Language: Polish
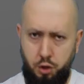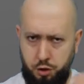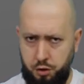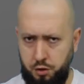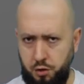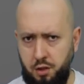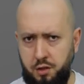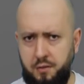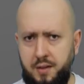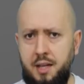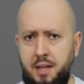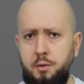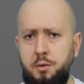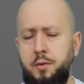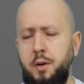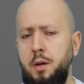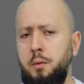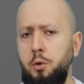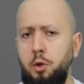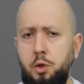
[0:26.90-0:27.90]
rozwalił
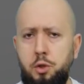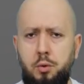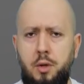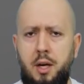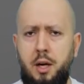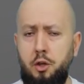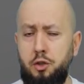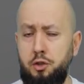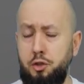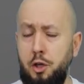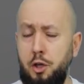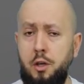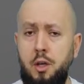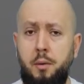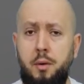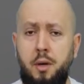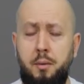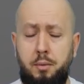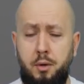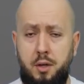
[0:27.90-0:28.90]
swoją koszulę, rozciągnął
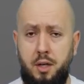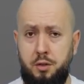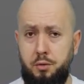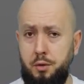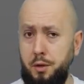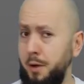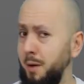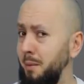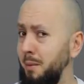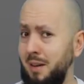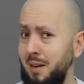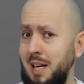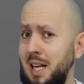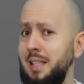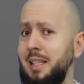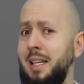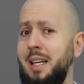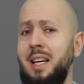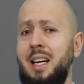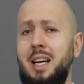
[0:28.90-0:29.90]
ją, pokazuje mu
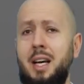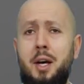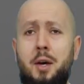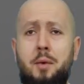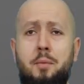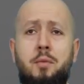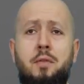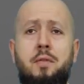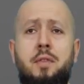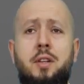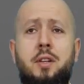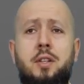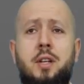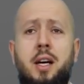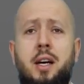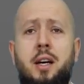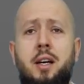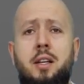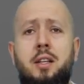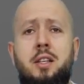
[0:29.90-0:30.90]
klatę, mówi,
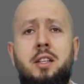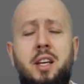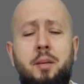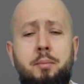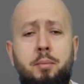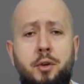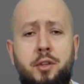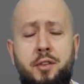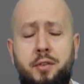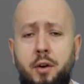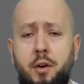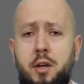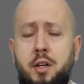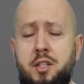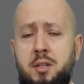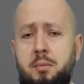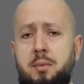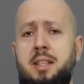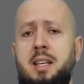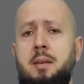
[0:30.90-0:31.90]
że nie pozwoli,
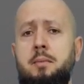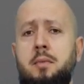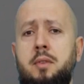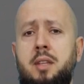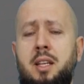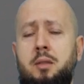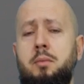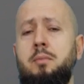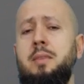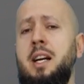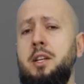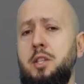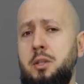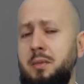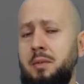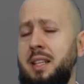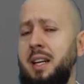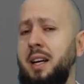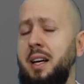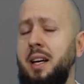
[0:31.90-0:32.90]
żeby tam na tą dalszą
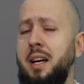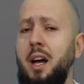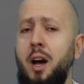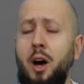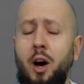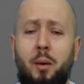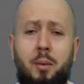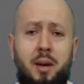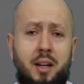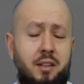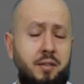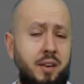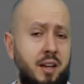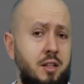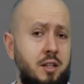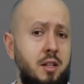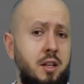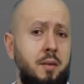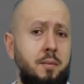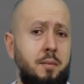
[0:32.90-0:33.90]
salę obrad
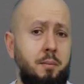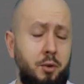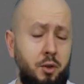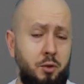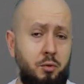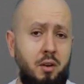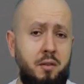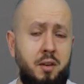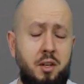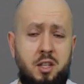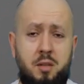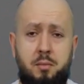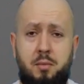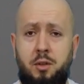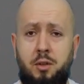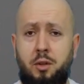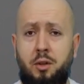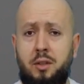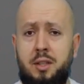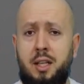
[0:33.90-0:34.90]
weszli posłowie, żeby
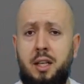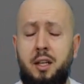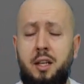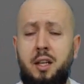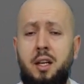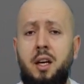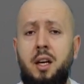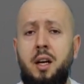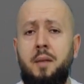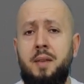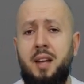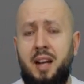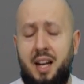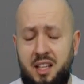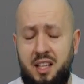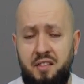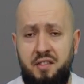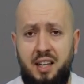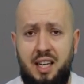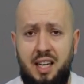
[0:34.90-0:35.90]
dokonali
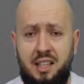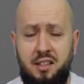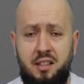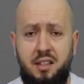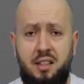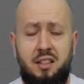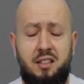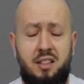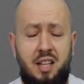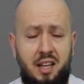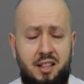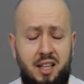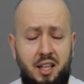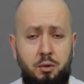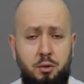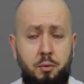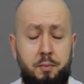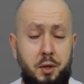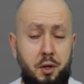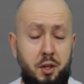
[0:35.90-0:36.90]
ratyfikacji
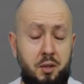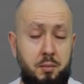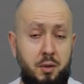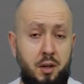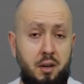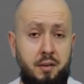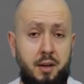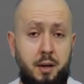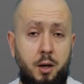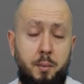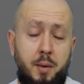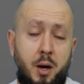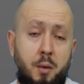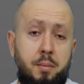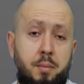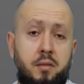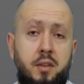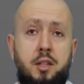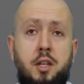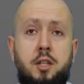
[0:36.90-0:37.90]
traktatu rozbiorowego. Miał
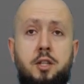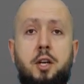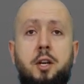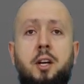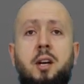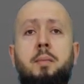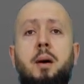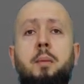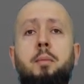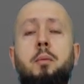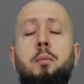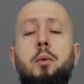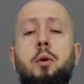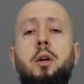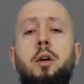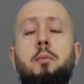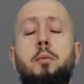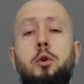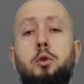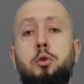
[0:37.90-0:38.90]
powiedzieć, że chyba po
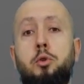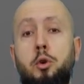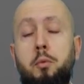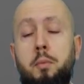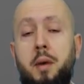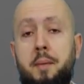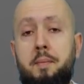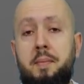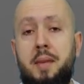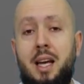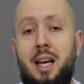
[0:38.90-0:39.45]
moim trupie.